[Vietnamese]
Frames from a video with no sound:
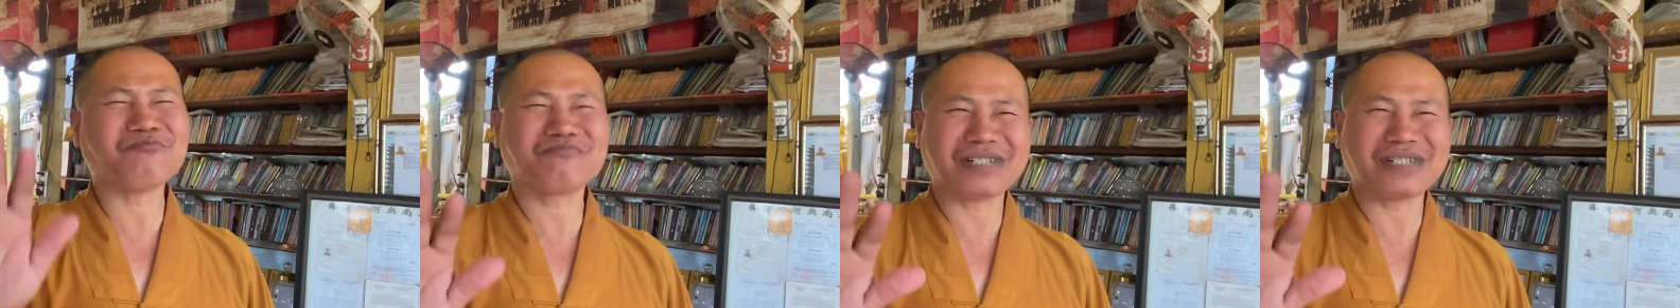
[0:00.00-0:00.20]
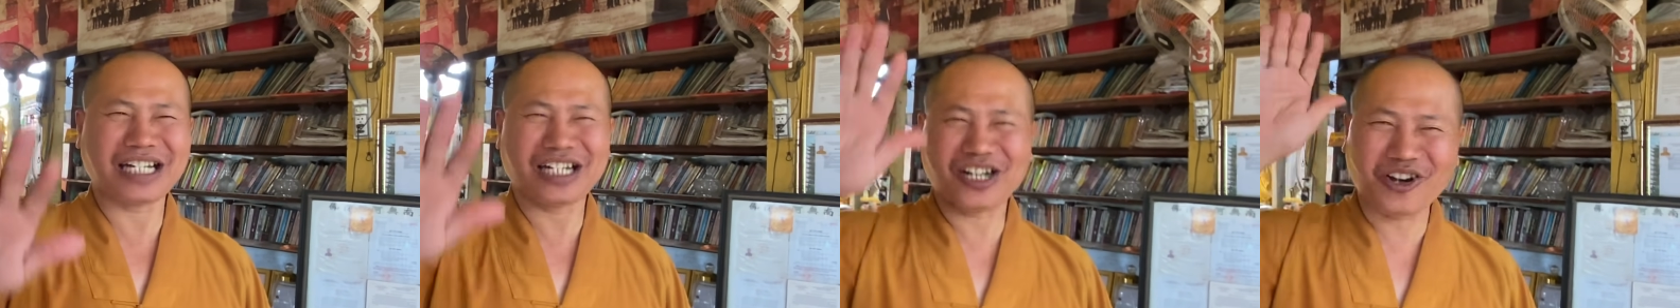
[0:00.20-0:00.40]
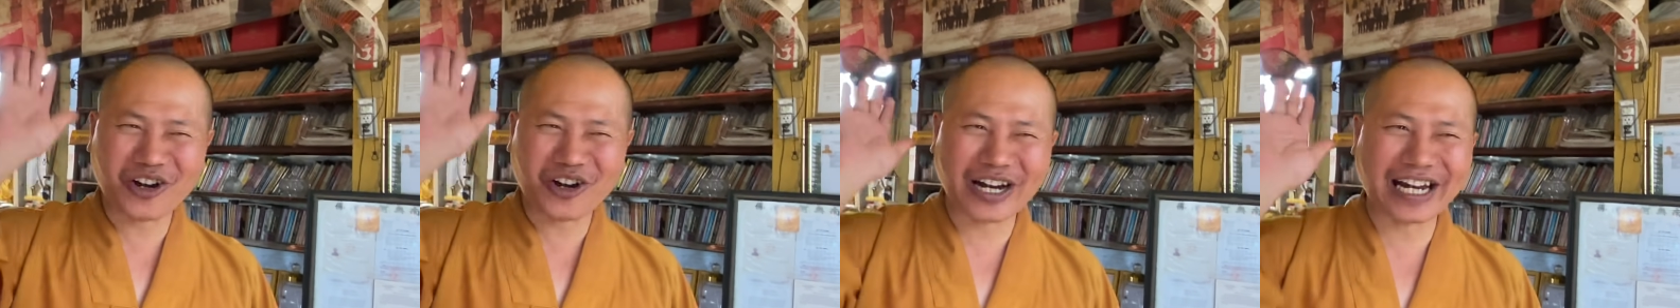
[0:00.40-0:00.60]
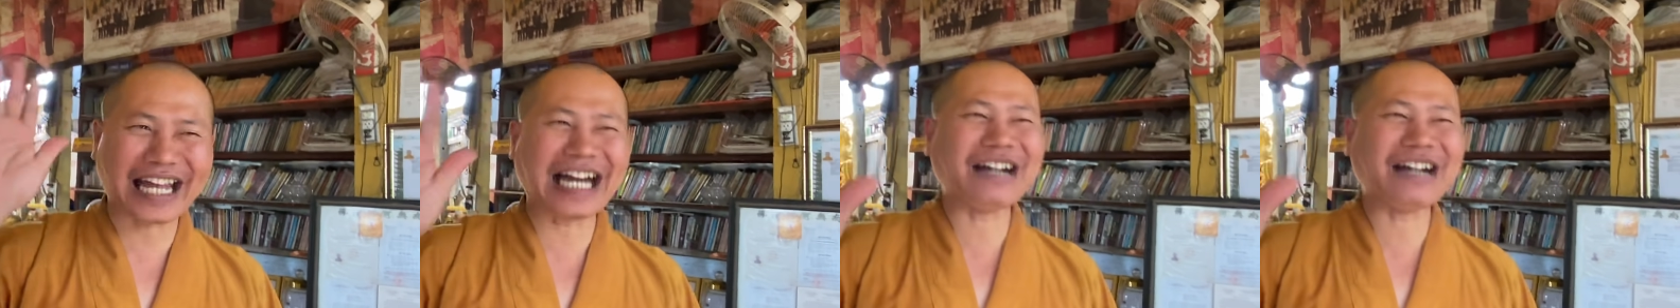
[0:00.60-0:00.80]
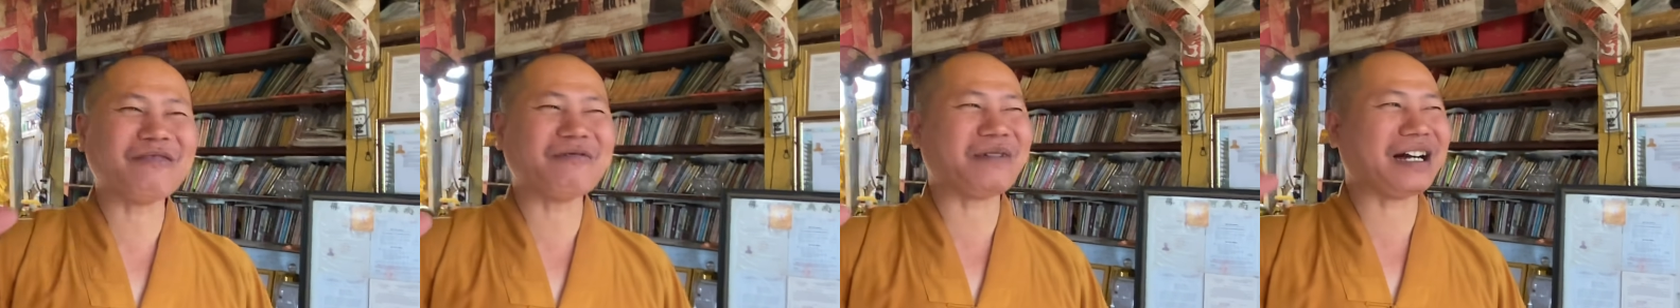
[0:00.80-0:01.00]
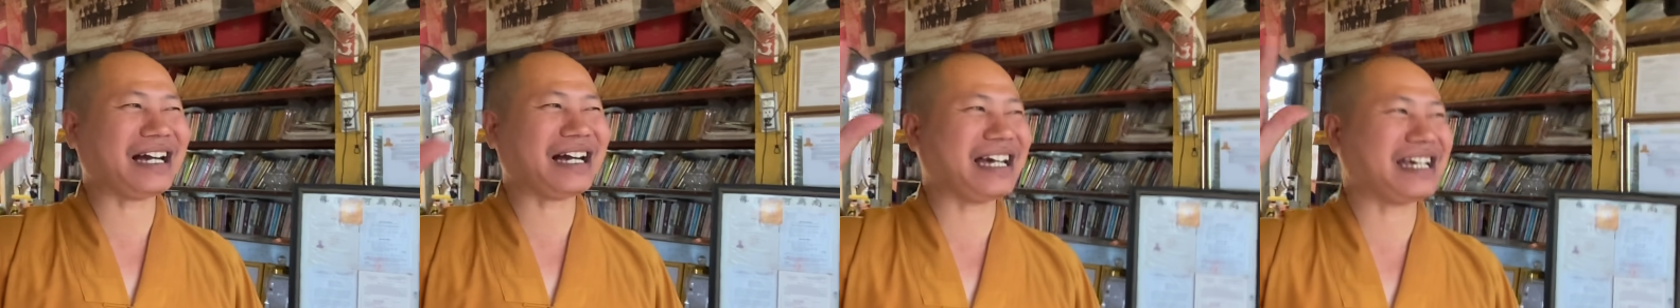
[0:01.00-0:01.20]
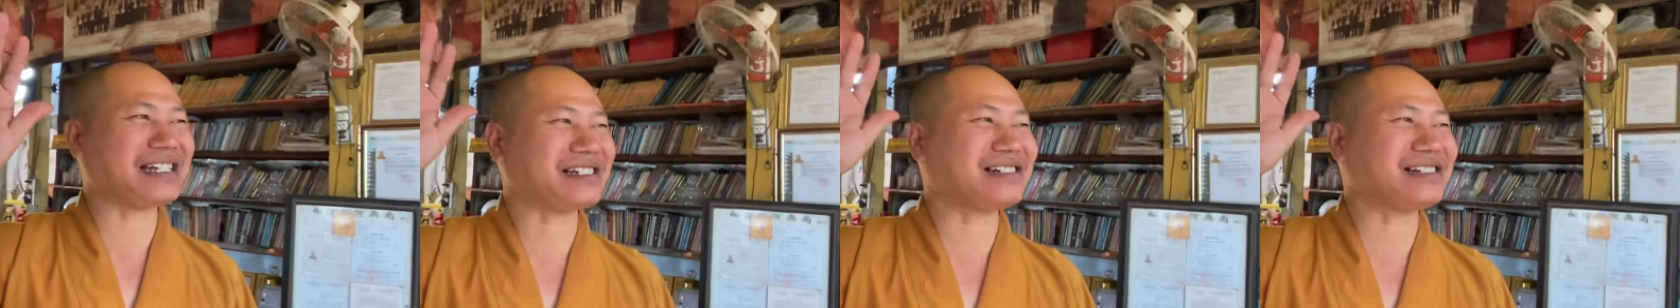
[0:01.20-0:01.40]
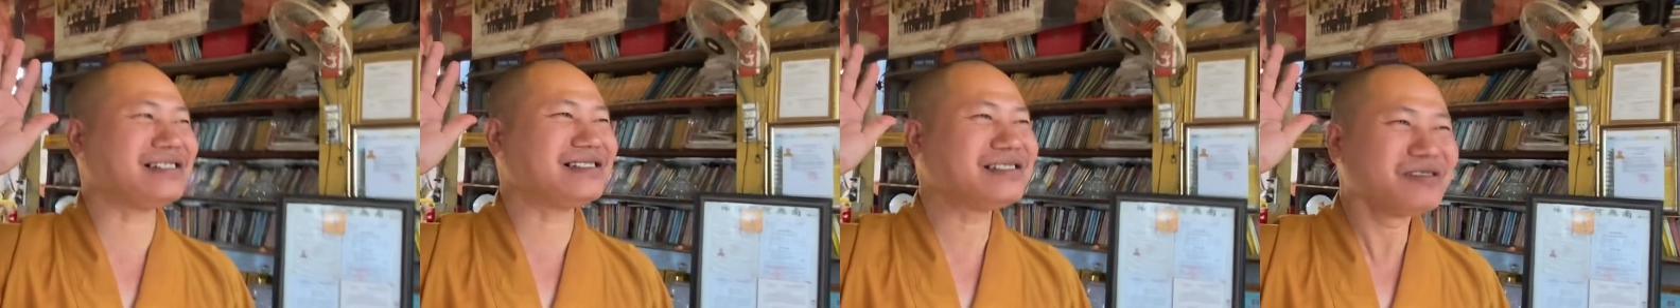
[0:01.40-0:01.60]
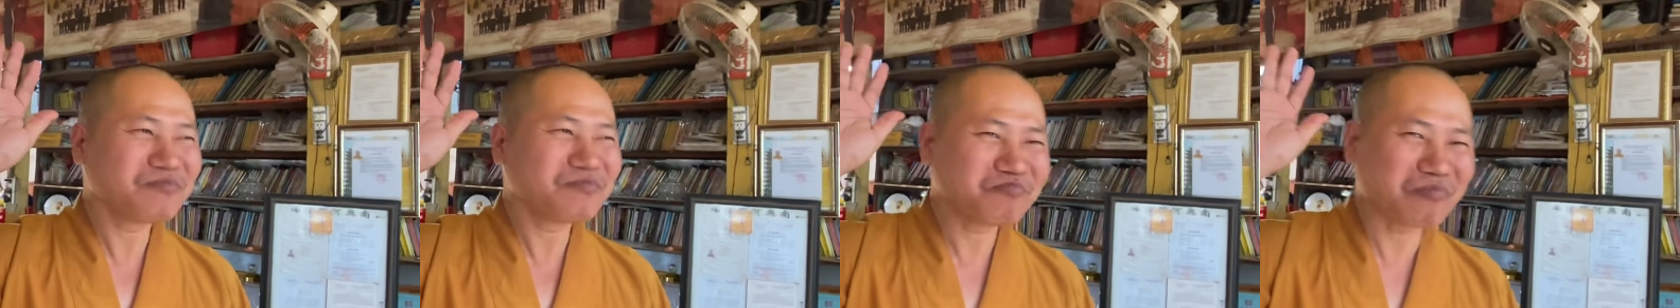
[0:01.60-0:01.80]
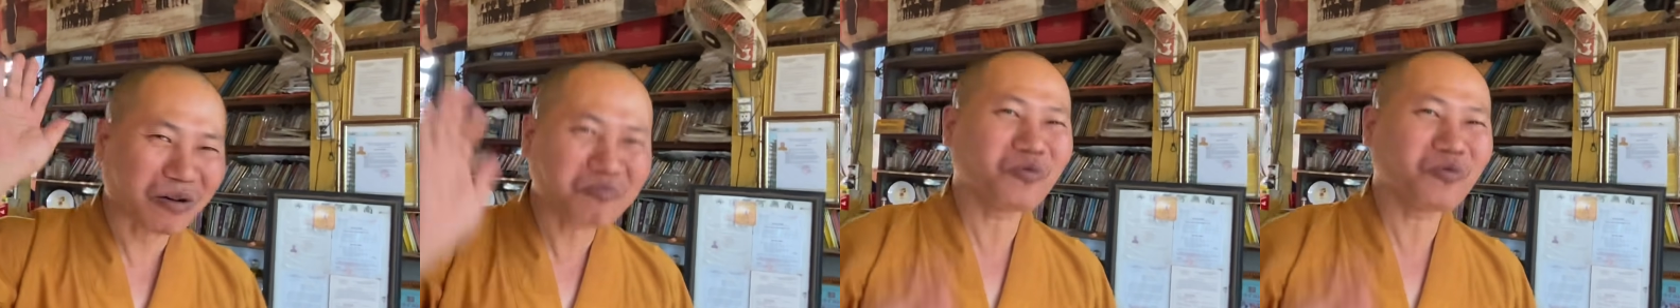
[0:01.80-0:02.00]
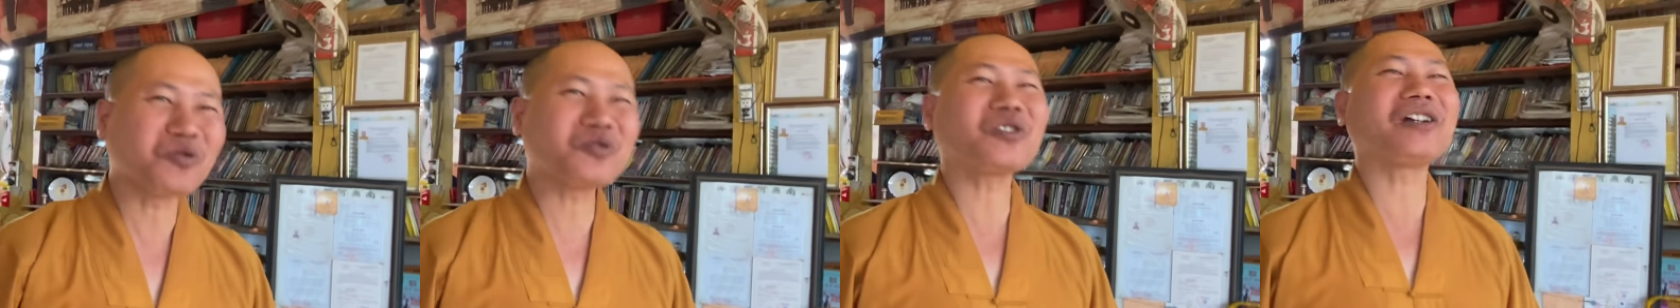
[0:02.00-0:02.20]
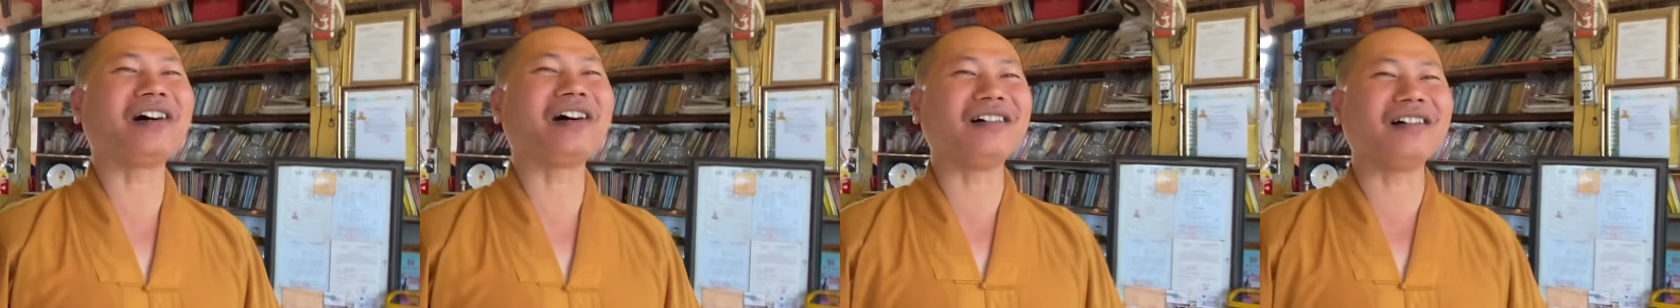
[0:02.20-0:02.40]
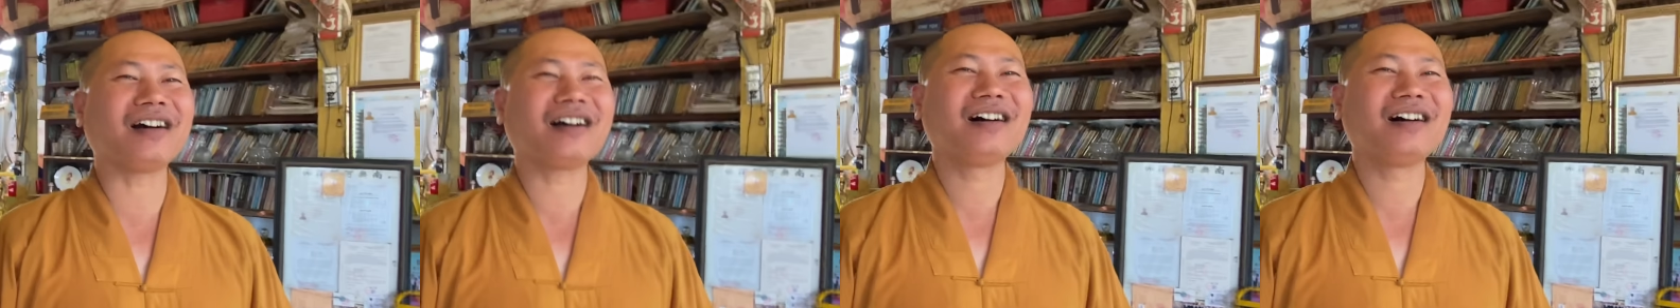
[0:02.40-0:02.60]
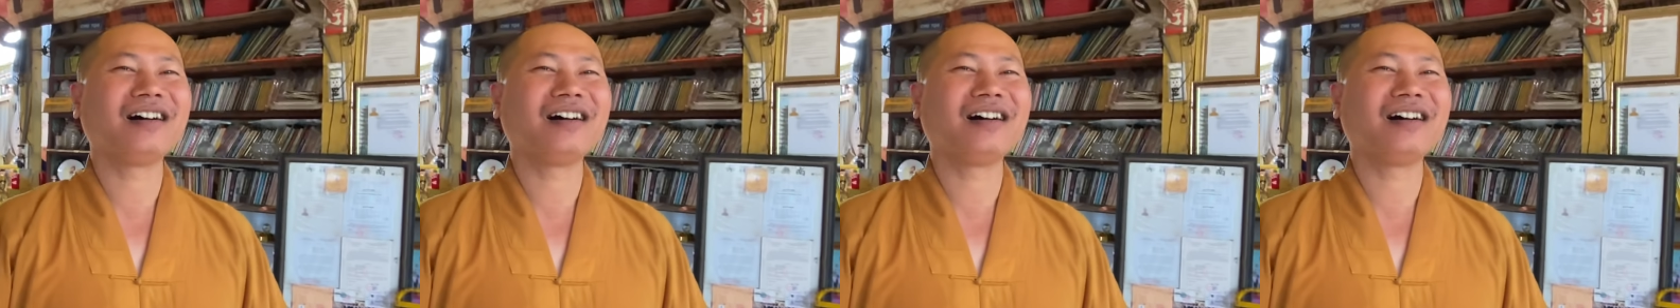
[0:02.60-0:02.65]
thầy lo lắng và thầy cứ mong muốn cho được.